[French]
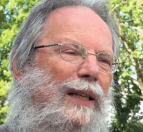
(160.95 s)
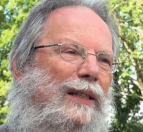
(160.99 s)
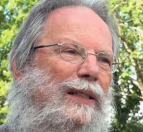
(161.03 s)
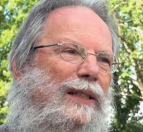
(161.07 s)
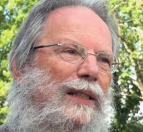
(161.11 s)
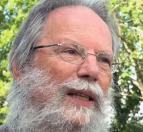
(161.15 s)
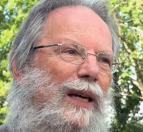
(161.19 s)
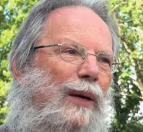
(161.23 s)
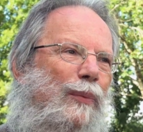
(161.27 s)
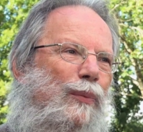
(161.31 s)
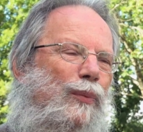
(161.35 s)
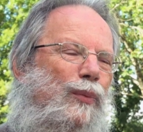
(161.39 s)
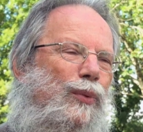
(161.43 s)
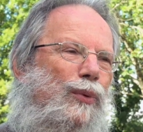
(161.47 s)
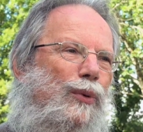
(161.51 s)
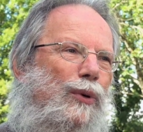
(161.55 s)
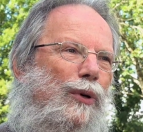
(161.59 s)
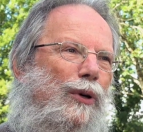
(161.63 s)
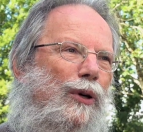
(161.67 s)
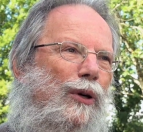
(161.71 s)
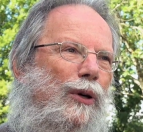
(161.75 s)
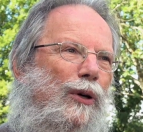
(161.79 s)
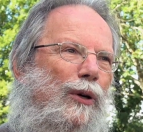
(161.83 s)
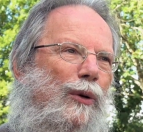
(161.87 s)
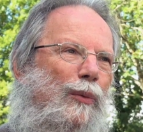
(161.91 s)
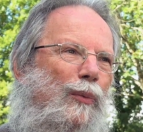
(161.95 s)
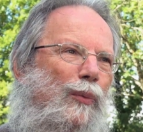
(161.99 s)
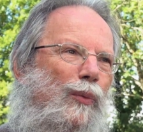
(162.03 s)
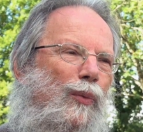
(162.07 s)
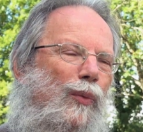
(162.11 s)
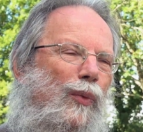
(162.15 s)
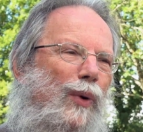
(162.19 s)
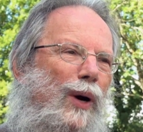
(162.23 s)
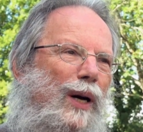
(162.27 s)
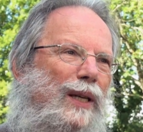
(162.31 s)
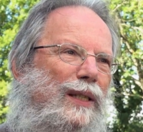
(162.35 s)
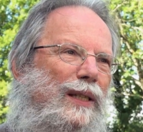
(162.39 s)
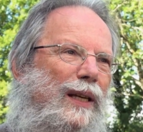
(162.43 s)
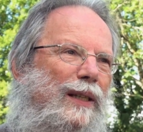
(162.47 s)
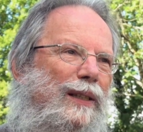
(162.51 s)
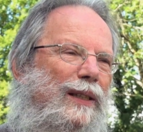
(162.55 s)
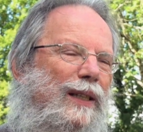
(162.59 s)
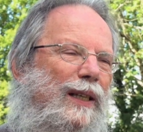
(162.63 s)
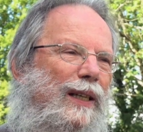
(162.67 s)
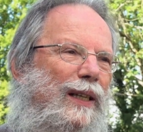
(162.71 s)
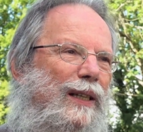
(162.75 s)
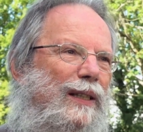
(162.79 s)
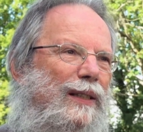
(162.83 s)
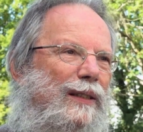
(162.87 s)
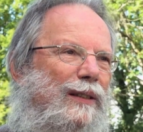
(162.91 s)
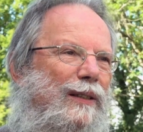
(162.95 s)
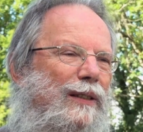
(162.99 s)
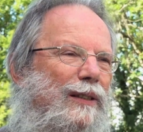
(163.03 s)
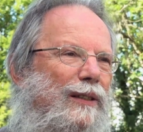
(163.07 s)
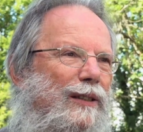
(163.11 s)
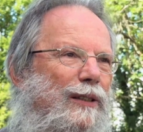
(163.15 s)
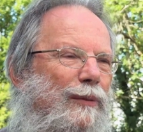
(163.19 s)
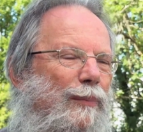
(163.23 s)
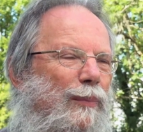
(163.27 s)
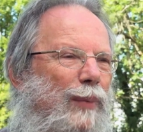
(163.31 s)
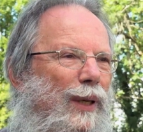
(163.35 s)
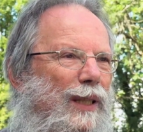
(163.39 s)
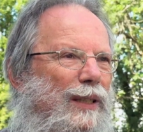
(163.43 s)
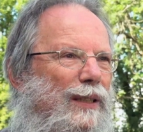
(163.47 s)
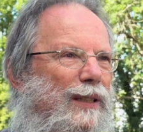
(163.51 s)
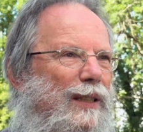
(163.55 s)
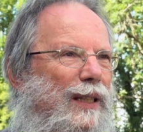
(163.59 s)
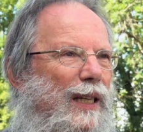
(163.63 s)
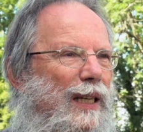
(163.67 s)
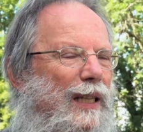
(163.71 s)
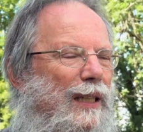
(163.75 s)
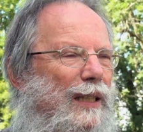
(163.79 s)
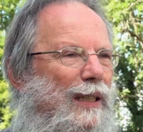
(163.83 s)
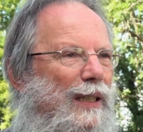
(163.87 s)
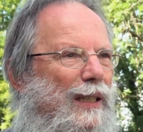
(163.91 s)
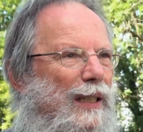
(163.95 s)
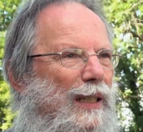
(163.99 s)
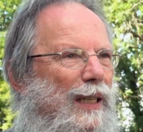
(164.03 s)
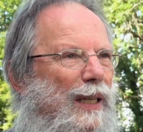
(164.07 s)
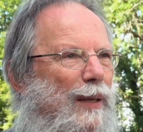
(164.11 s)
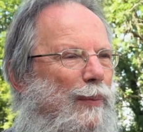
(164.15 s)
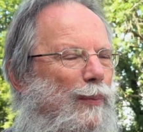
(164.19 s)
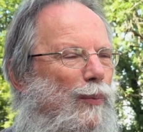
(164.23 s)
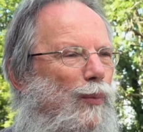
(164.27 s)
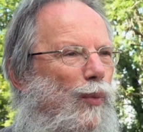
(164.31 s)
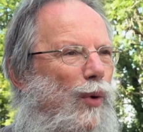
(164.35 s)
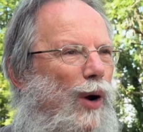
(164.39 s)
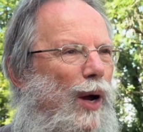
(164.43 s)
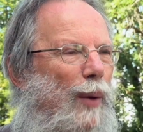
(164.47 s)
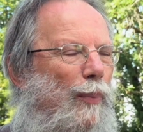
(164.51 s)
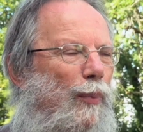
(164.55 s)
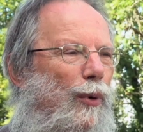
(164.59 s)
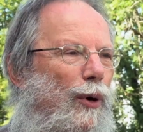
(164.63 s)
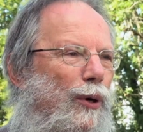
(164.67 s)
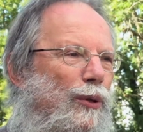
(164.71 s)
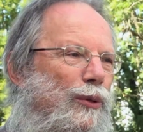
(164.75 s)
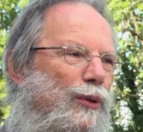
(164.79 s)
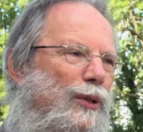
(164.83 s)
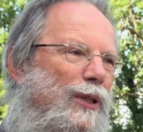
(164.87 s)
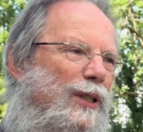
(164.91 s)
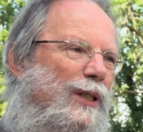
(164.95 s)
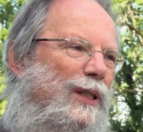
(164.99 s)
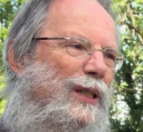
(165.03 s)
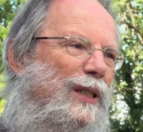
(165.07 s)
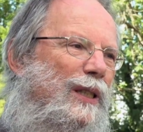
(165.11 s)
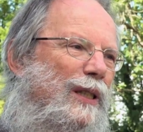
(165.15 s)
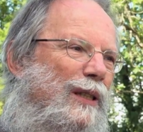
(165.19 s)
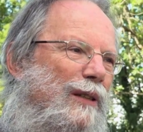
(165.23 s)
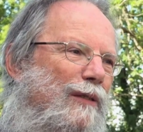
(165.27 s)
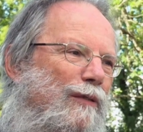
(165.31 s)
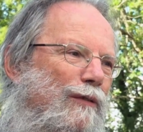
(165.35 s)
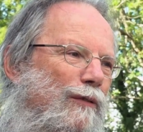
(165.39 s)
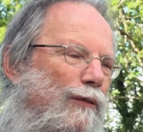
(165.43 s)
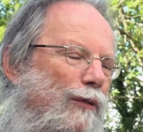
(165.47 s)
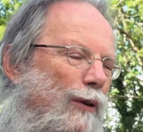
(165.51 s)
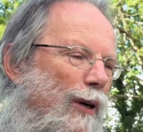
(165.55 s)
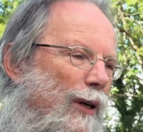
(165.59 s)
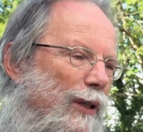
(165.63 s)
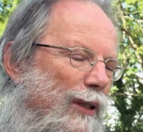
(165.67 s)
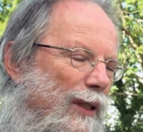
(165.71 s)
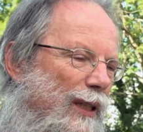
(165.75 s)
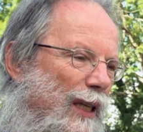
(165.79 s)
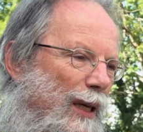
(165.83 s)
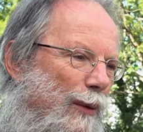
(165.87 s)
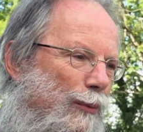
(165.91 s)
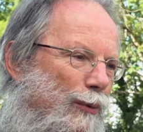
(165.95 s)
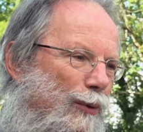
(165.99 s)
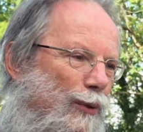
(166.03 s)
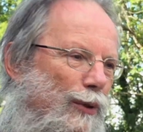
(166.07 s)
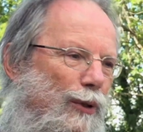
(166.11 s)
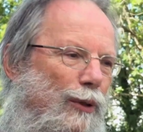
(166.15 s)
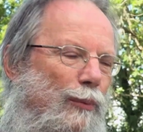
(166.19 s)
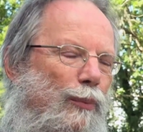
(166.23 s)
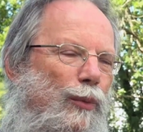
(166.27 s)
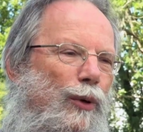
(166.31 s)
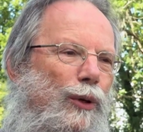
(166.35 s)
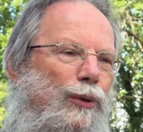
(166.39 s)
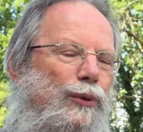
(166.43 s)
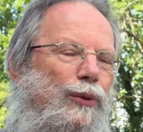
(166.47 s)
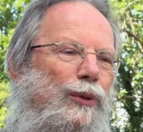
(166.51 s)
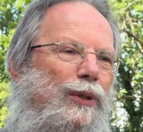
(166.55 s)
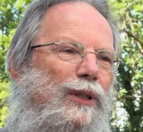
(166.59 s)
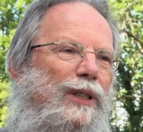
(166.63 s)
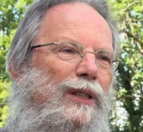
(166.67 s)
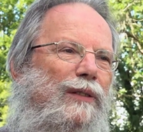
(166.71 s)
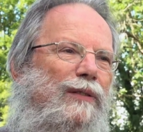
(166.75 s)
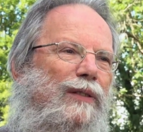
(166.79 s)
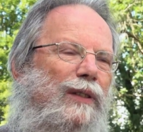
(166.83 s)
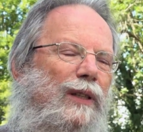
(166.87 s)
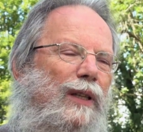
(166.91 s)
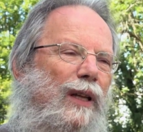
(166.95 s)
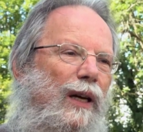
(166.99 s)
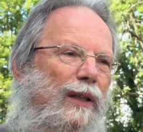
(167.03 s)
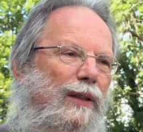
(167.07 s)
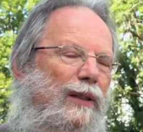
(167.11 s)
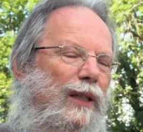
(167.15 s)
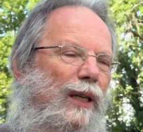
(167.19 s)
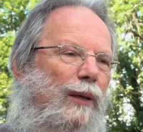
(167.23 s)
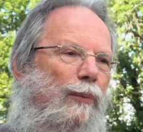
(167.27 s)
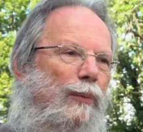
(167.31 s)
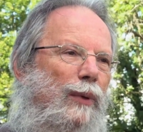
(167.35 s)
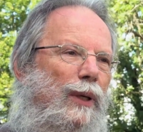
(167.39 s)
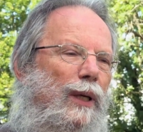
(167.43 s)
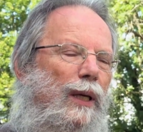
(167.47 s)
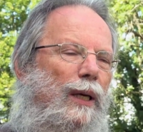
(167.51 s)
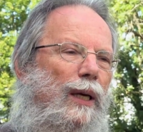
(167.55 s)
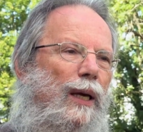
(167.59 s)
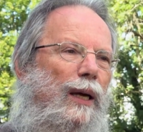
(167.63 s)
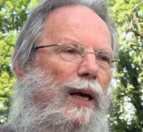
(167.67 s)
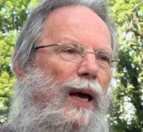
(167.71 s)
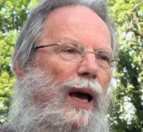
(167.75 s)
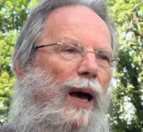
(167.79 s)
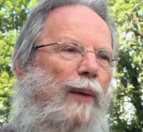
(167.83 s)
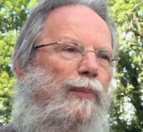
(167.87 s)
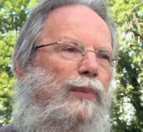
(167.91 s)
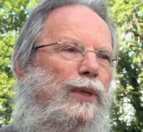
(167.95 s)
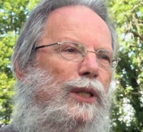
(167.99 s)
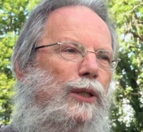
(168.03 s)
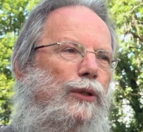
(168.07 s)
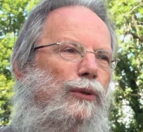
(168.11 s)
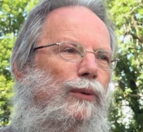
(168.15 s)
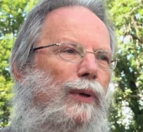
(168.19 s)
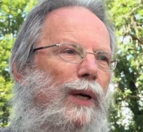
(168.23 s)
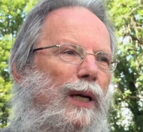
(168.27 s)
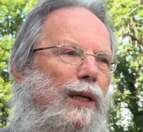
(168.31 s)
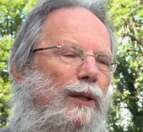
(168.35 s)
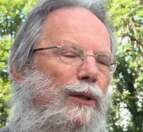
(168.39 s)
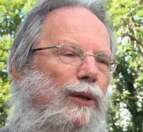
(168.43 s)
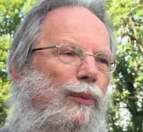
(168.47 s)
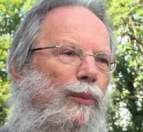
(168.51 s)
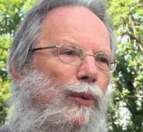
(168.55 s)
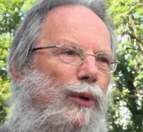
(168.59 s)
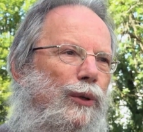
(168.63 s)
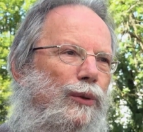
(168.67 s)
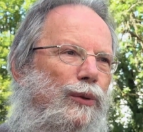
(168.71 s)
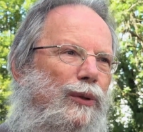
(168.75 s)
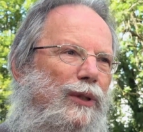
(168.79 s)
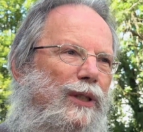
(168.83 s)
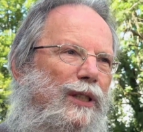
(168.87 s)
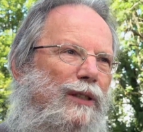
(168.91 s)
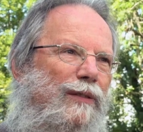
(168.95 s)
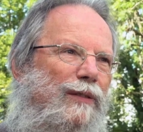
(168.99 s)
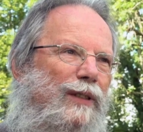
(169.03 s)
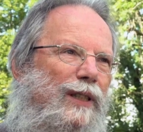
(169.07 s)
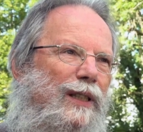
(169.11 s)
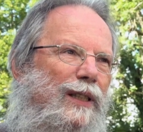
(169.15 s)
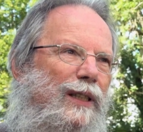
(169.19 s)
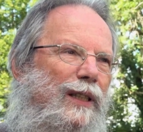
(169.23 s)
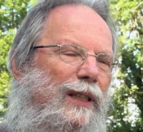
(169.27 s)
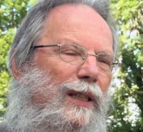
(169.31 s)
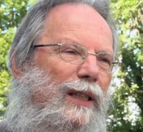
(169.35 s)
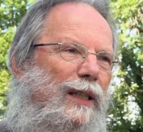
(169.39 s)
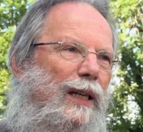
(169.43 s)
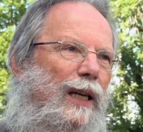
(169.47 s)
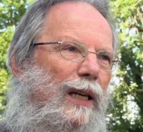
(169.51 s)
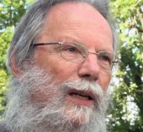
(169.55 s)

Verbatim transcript: tient pour moins intéressante parce qu'elle est moins productive en termes de productivité, en termes habituels de productivité.